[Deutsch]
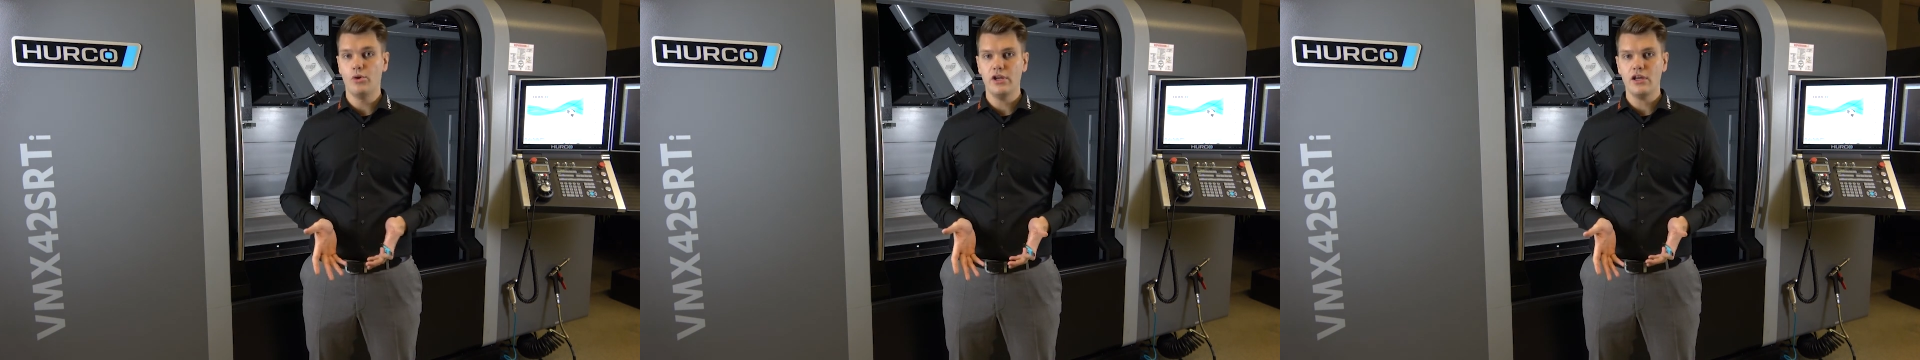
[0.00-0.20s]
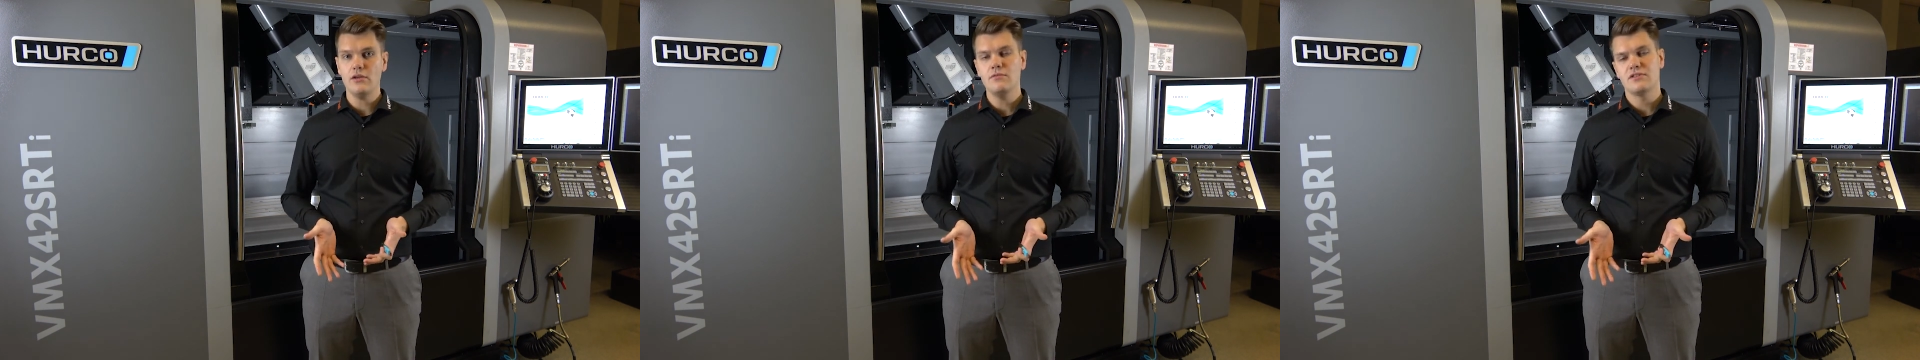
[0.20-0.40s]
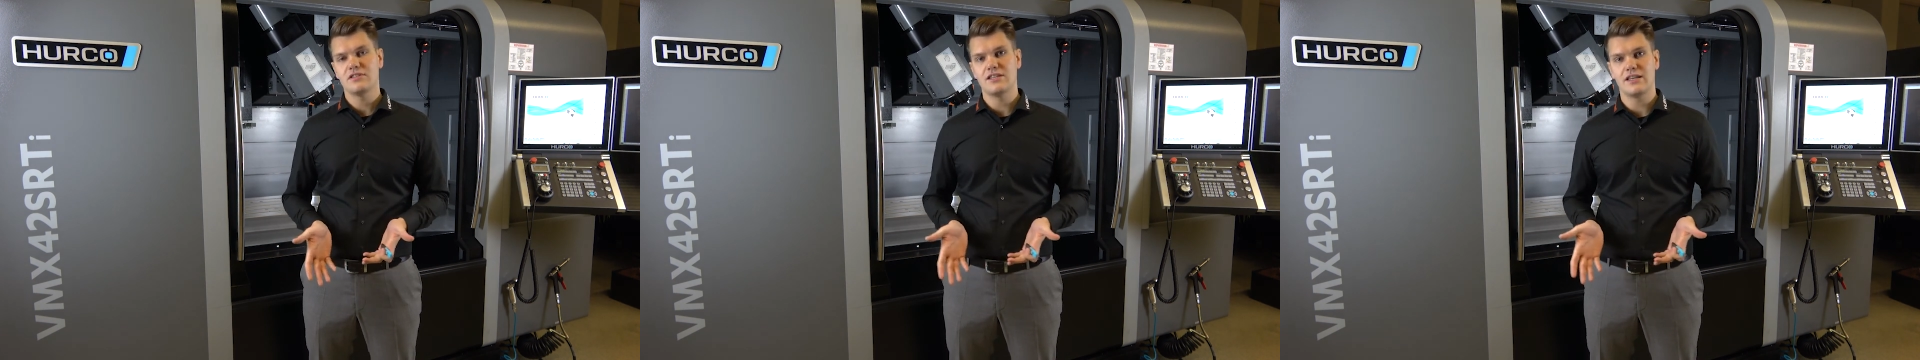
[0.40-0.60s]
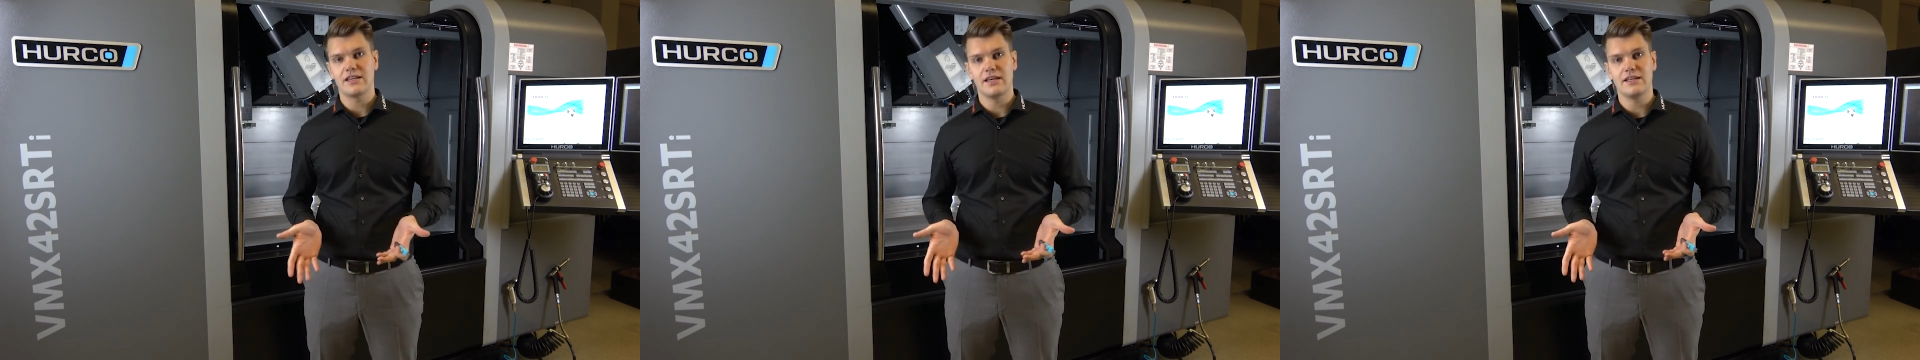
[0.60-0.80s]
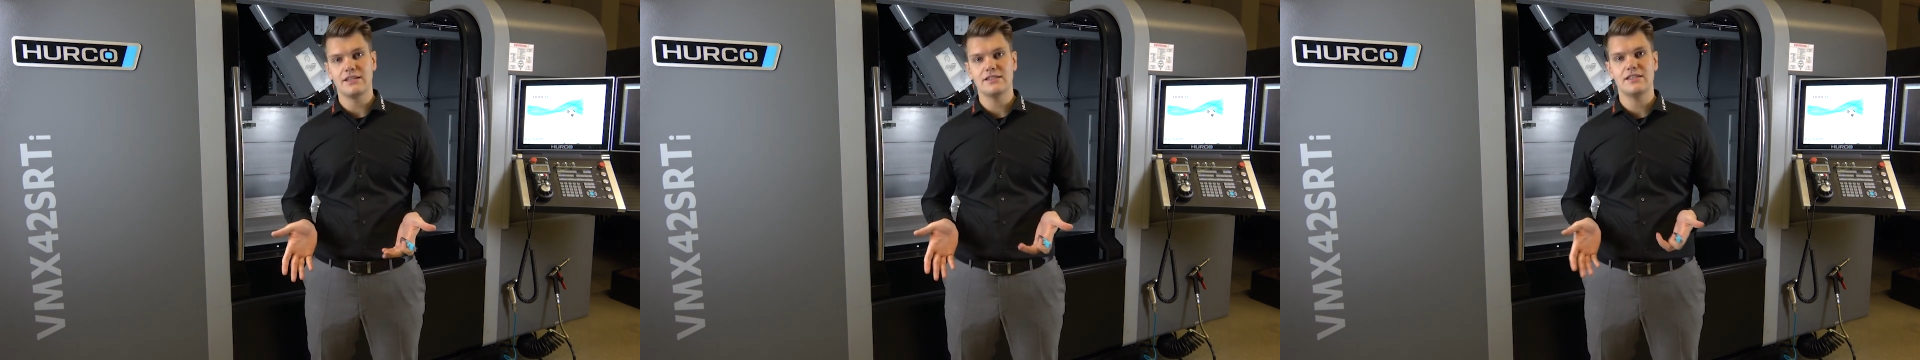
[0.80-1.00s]
Oder Sie
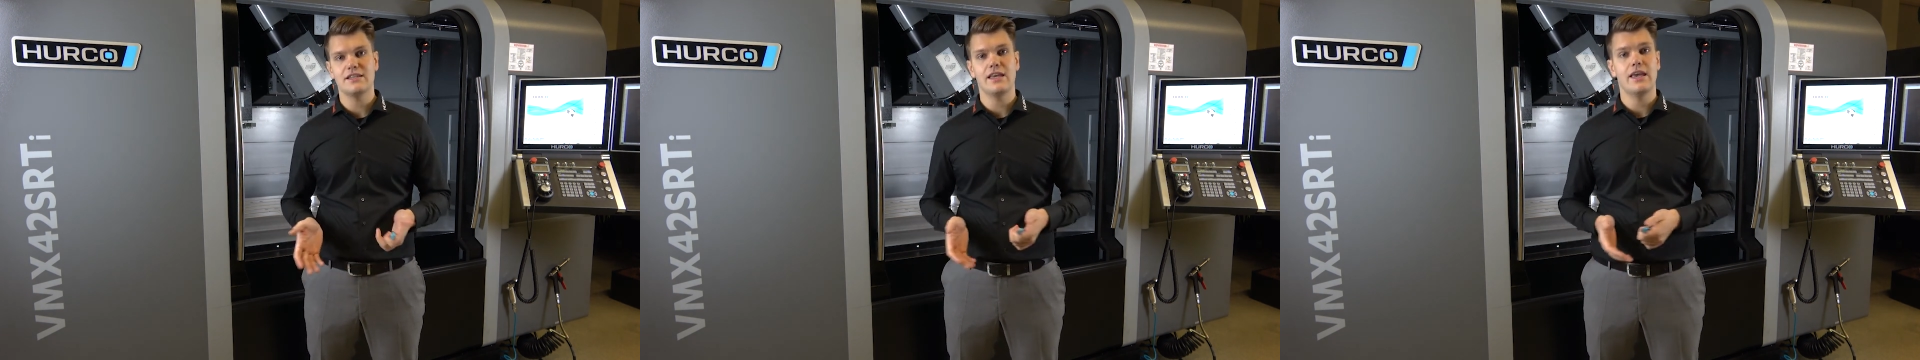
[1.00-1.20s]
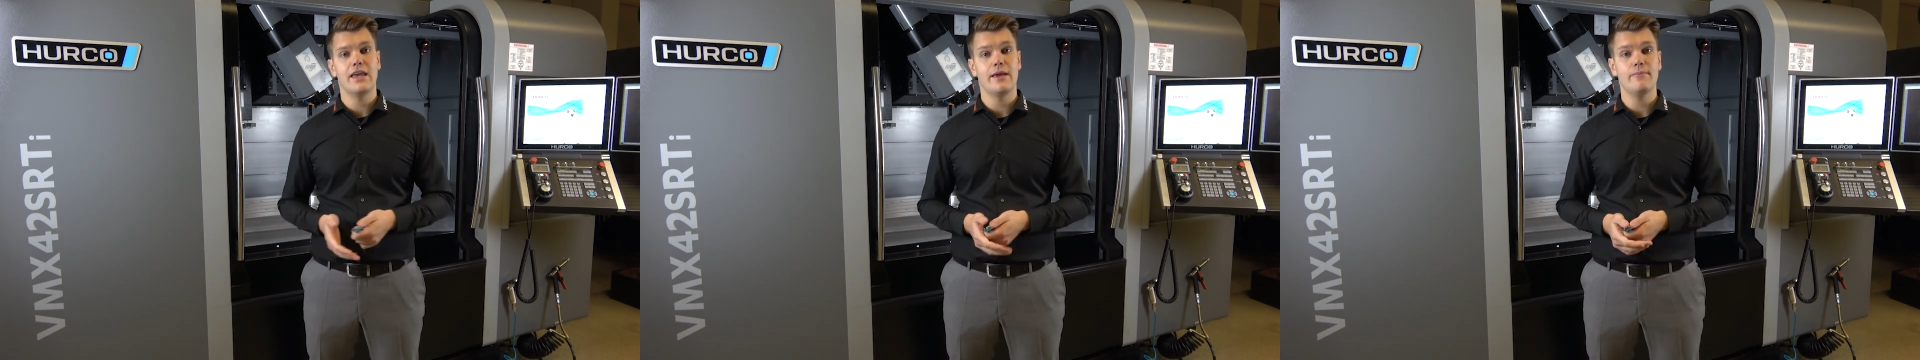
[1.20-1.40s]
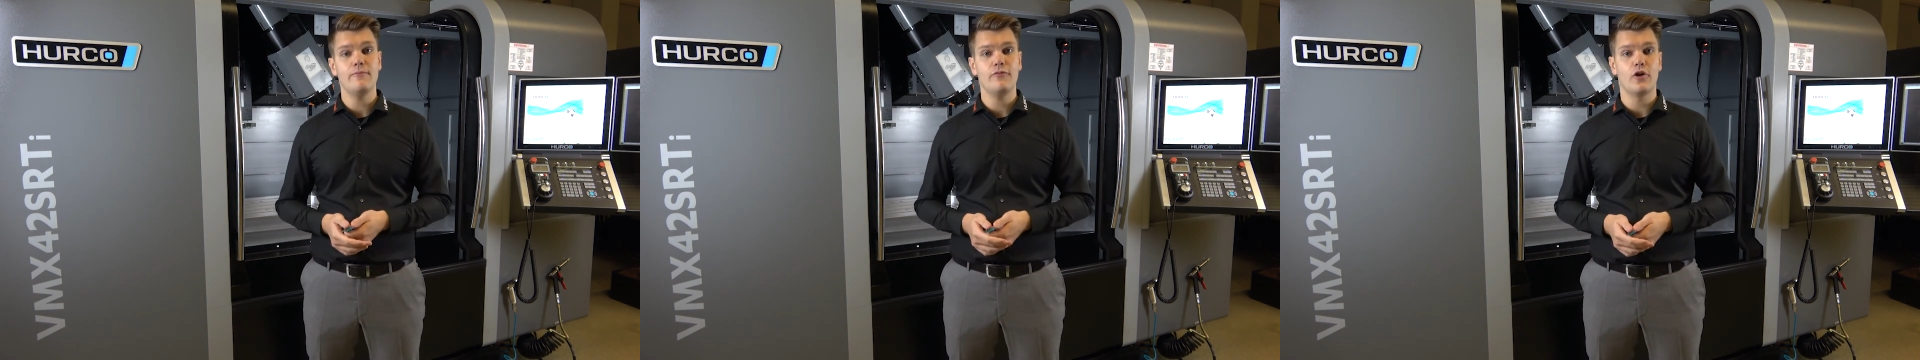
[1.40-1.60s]
kriegen sie eben